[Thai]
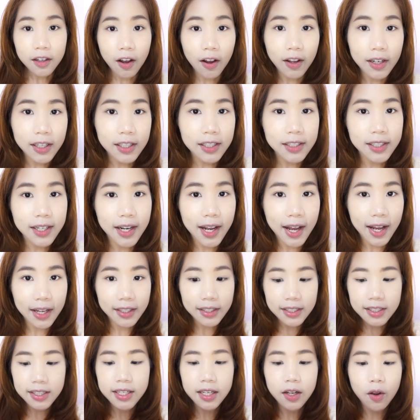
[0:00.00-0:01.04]
ก่อนอื่นนะคะ
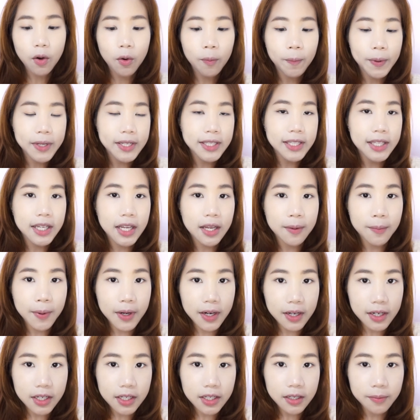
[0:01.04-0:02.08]
ต้องจะลงเป็นสีเบอ
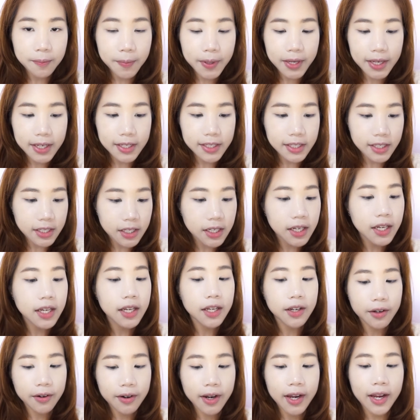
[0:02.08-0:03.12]
ร์1 Peachy
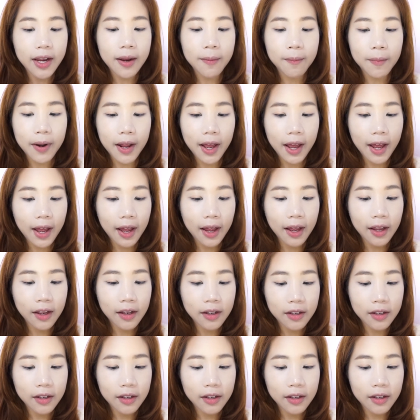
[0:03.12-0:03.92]
Cream นะคะ